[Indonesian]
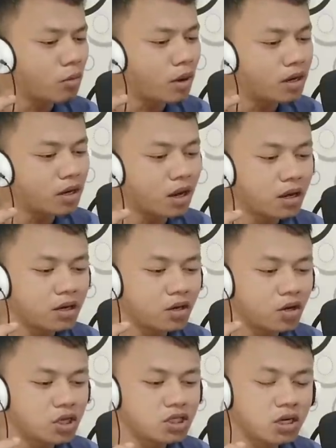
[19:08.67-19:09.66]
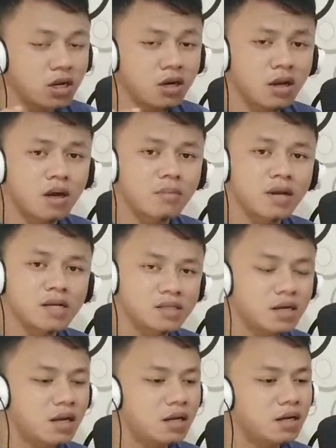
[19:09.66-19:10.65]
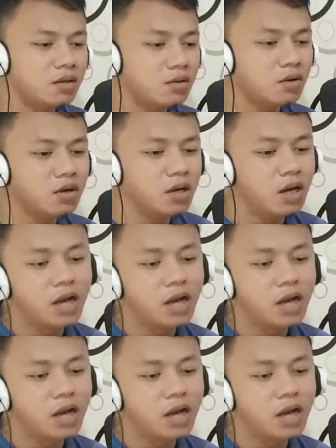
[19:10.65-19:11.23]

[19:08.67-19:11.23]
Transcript: membandingkan Indonesia dan negara Malaysia gitu.